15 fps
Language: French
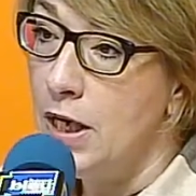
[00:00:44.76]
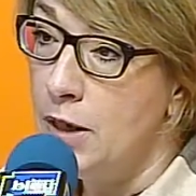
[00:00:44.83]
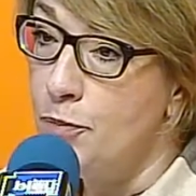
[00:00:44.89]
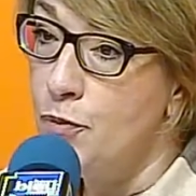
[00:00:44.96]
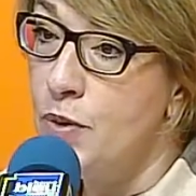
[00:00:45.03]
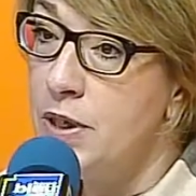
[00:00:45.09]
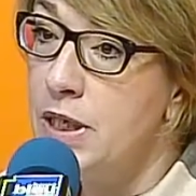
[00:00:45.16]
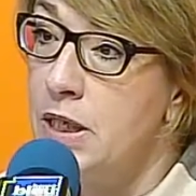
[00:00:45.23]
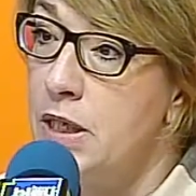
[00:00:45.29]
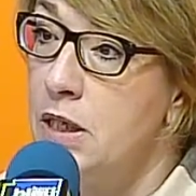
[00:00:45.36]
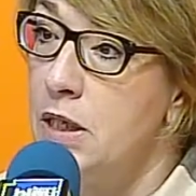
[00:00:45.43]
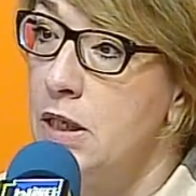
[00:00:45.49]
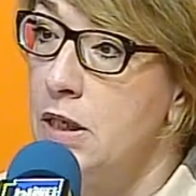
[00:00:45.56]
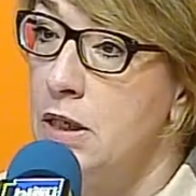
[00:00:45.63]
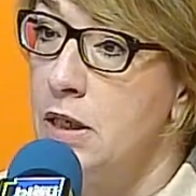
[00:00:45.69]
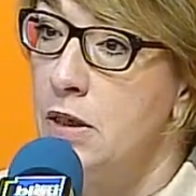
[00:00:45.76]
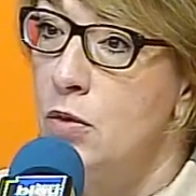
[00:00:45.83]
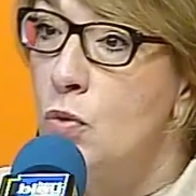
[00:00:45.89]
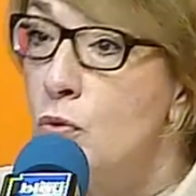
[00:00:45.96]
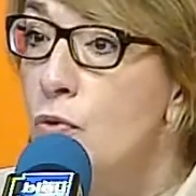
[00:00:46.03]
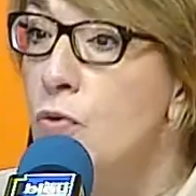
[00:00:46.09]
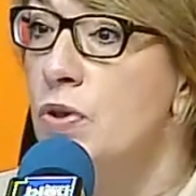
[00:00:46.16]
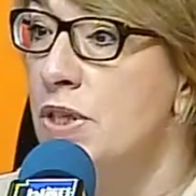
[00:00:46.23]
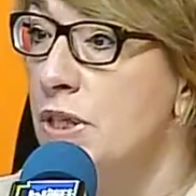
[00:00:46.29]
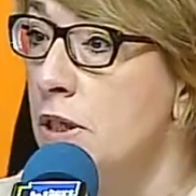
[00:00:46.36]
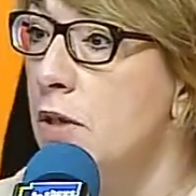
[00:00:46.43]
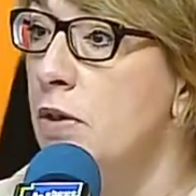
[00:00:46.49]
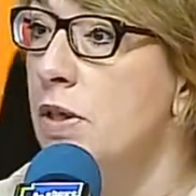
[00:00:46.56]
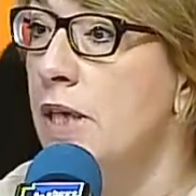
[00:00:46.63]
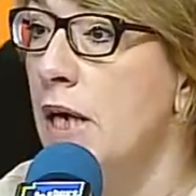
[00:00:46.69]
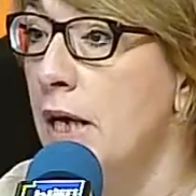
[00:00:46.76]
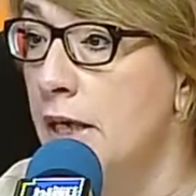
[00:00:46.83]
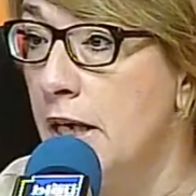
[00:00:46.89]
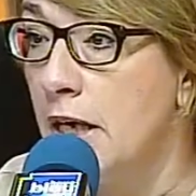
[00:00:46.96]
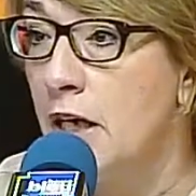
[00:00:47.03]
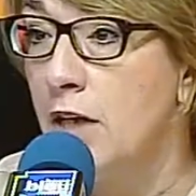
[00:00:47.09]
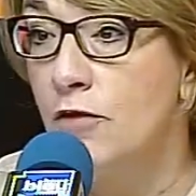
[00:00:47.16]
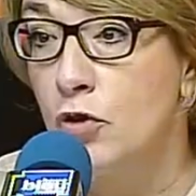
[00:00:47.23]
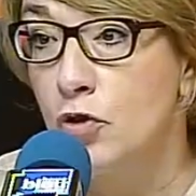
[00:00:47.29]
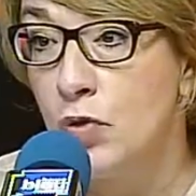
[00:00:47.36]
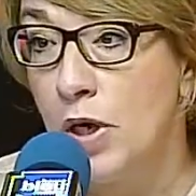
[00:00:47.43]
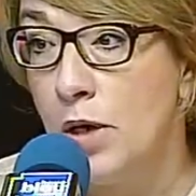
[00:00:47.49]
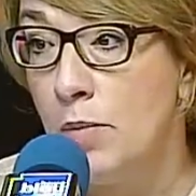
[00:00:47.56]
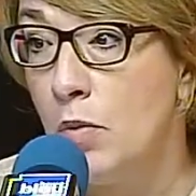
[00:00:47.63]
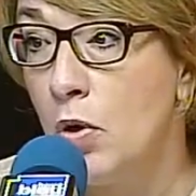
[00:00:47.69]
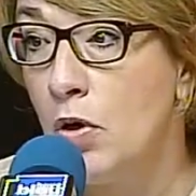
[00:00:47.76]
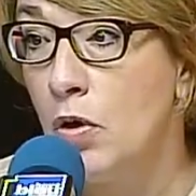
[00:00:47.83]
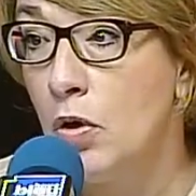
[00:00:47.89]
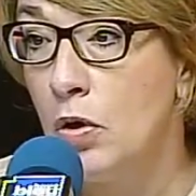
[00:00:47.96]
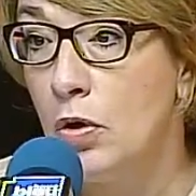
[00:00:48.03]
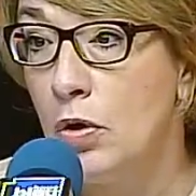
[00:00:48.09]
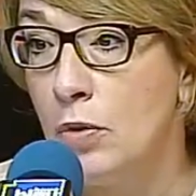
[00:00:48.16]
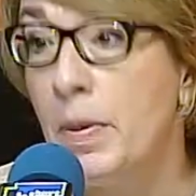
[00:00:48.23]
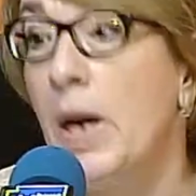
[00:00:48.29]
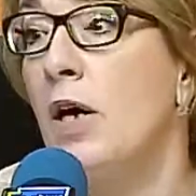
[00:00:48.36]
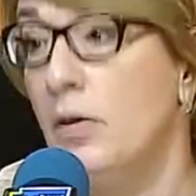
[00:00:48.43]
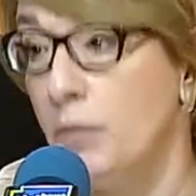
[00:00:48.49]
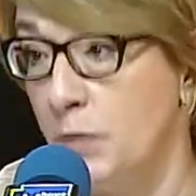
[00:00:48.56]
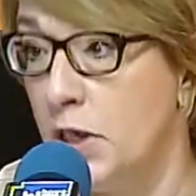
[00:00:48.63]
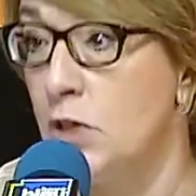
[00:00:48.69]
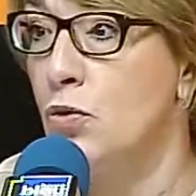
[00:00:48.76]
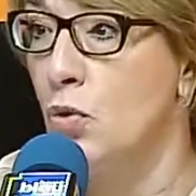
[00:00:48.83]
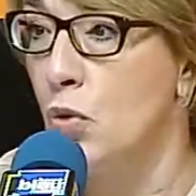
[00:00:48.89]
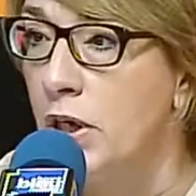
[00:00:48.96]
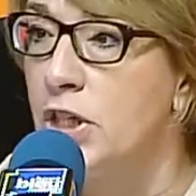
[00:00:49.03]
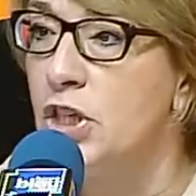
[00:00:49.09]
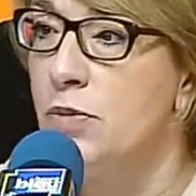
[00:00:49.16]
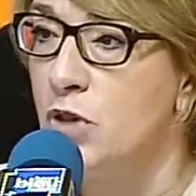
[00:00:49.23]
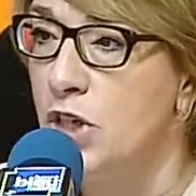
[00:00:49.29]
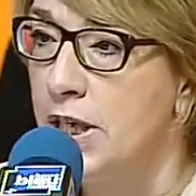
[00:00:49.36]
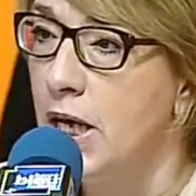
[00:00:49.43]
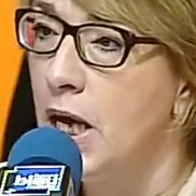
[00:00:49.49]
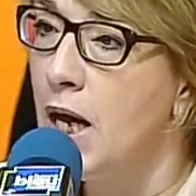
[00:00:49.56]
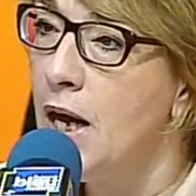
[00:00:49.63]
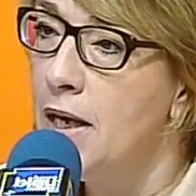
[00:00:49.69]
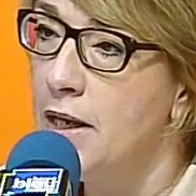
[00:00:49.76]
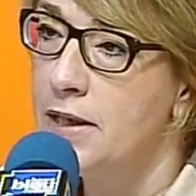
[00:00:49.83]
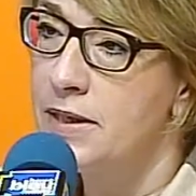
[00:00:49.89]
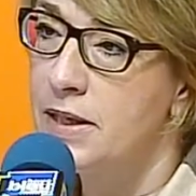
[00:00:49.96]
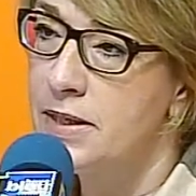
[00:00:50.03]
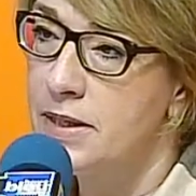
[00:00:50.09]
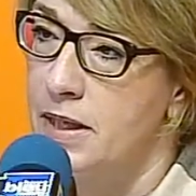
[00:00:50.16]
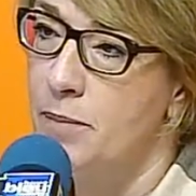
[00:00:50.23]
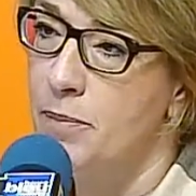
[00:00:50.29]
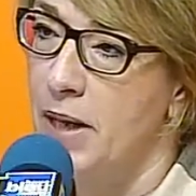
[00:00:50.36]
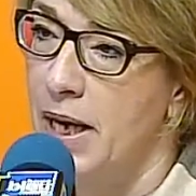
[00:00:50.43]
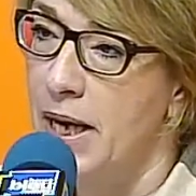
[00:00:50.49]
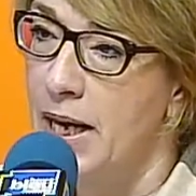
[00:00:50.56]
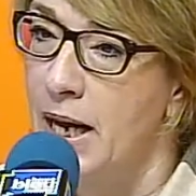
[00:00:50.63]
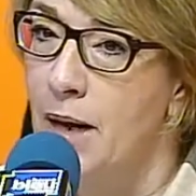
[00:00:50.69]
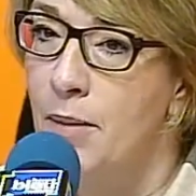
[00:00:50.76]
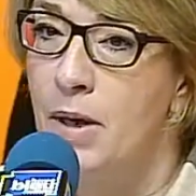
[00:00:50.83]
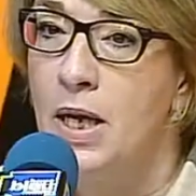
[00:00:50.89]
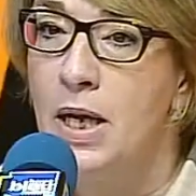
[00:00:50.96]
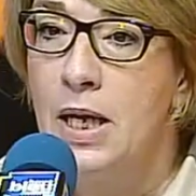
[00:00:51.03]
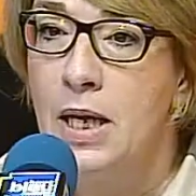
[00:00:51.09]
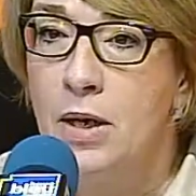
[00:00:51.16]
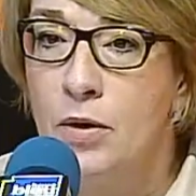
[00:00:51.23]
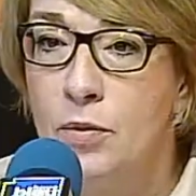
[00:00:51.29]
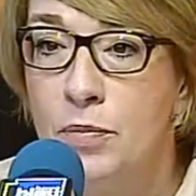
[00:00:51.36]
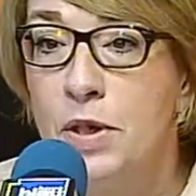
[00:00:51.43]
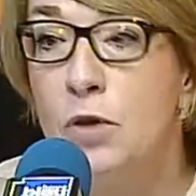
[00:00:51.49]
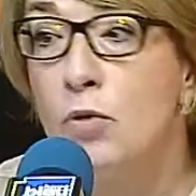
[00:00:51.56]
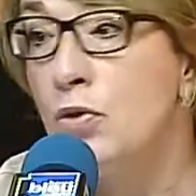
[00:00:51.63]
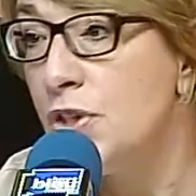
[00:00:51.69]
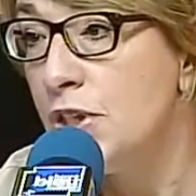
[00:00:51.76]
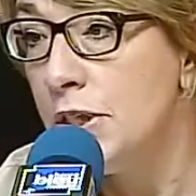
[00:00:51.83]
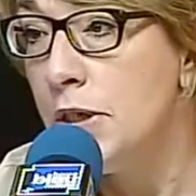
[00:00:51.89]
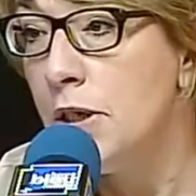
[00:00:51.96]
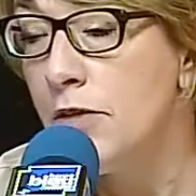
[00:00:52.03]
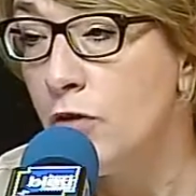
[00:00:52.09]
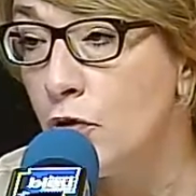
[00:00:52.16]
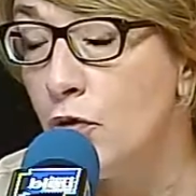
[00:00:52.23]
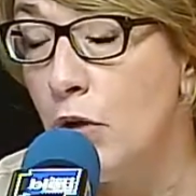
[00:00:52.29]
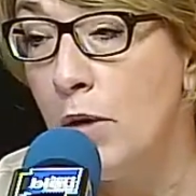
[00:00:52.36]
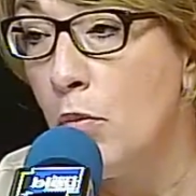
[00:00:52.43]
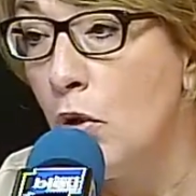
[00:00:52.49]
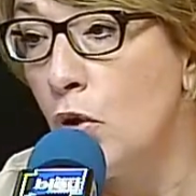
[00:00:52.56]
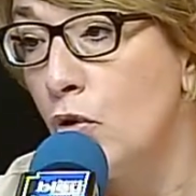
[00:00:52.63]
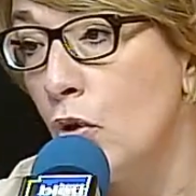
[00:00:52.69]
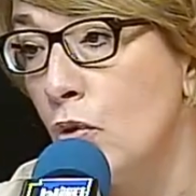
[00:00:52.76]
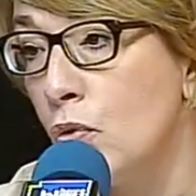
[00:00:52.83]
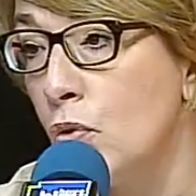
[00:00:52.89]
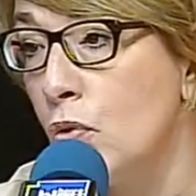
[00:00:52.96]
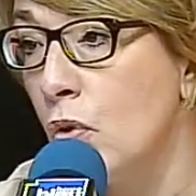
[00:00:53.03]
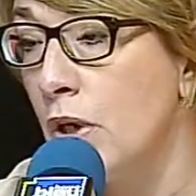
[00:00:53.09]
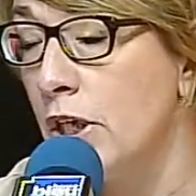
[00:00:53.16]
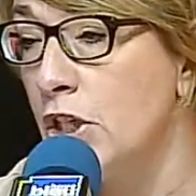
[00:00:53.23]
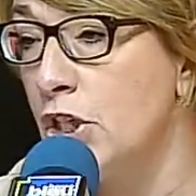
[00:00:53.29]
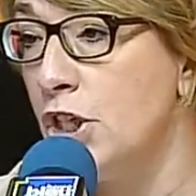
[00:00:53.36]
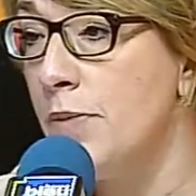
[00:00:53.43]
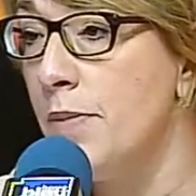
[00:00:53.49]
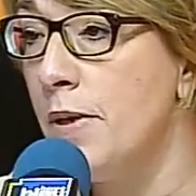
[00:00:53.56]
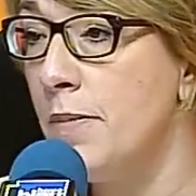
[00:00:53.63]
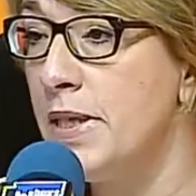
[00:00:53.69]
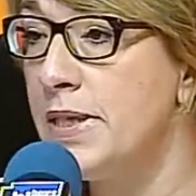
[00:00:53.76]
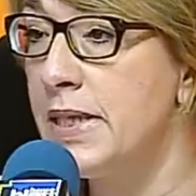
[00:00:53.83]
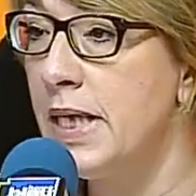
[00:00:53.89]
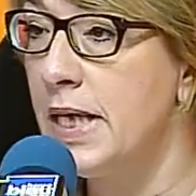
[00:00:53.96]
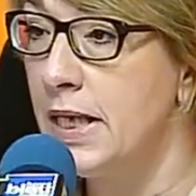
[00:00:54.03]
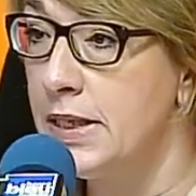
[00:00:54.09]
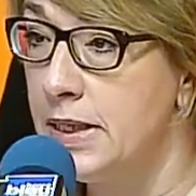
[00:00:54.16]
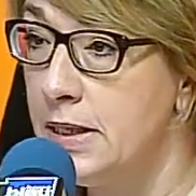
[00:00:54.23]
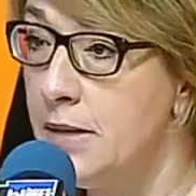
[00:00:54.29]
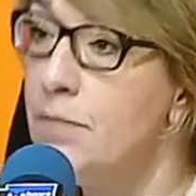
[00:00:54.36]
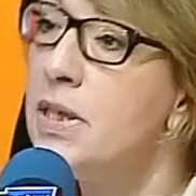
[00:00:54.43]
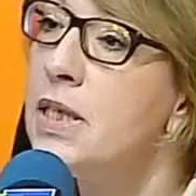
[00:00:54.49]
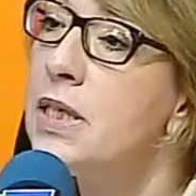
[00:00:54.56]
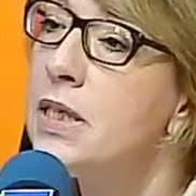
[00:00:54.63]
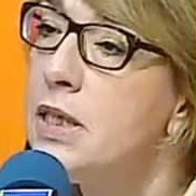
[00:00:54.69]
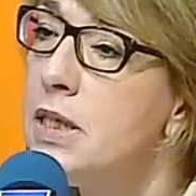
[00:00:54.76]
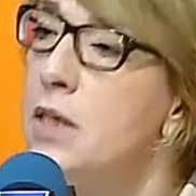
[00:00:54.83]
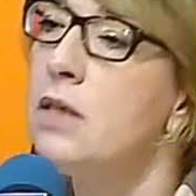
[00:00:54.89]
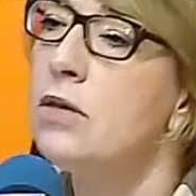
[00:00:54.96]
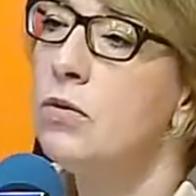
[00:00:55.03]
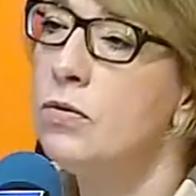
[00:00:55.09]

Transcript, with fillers: et puis qui ont eu aussi une carrière éventuellement, bah, bien sûr au régime général, hein, ça c'est le préalable, mais aussi éventuellement dans d'autres régimes, MSA, RSI, mais qui